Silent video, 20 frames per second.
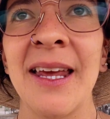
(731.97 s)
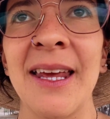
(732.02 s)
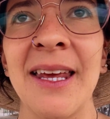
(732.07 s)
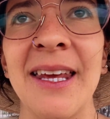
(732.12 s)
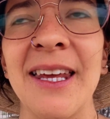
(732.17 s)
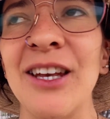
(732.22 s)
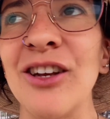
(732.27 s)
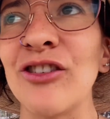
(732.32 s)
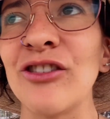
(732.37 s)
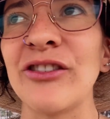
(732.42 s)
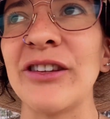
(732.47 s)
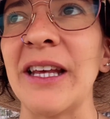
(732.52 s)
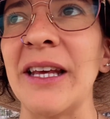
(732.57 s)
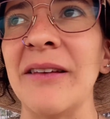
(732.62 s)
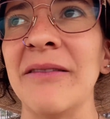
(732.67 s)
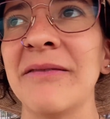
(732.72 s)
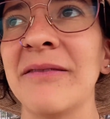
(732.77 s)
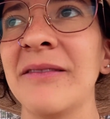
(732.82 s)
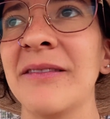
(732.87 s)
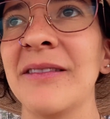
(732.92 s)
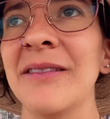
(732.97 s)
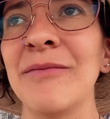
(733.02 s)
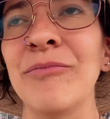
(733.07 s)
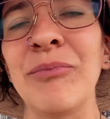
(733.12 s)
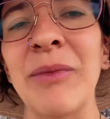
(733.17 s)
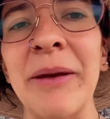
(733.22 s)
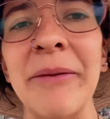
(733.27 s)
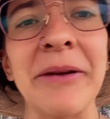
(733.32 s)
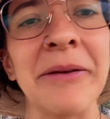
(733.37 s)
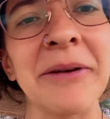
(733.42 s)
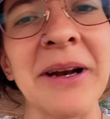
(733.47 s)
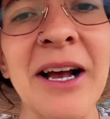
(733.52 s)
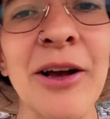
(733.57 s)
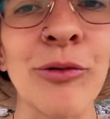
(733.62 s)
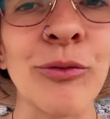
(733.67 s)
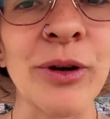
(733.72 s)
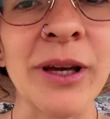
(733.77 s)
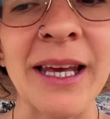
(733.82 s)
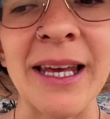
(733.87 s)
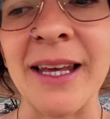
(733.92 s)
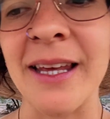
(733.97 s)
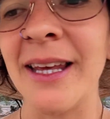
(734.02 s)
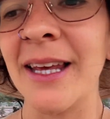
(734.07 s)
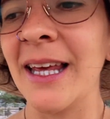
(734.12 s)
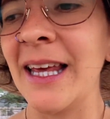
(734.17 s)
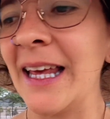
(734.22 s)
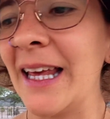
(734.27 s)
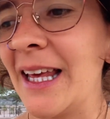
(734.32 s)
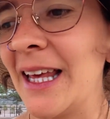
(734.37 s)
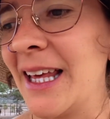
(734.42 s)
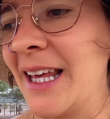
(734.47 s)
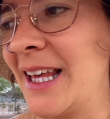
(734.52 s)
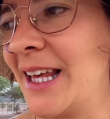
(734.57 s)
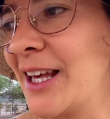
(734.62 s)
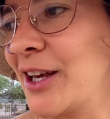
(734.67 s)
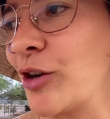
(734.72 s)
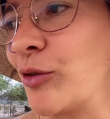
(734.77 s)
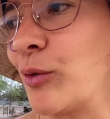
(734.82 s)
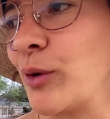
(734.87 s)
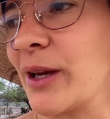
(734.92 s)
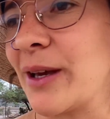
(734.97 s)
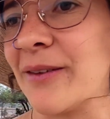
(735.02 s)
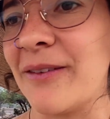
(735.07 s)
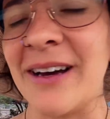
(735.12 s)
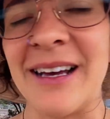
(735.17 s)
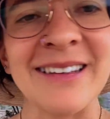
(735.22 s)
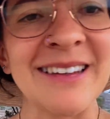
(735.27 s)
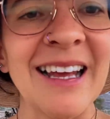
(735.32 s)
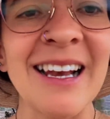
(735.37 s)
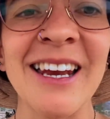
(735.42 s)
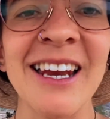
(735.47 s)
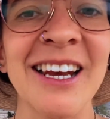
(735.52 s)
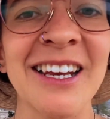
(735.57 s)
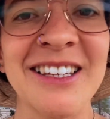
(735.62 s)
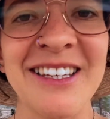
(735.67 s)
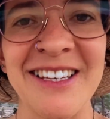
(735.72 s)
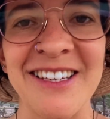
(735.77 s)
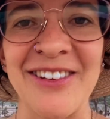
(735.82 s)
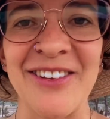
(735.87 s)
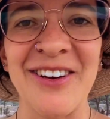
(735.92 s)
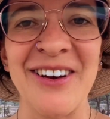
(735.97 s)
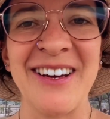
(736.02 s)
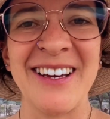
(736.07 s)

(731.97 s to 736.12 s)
Y no sé, me vibra como que, como que va a salir chido.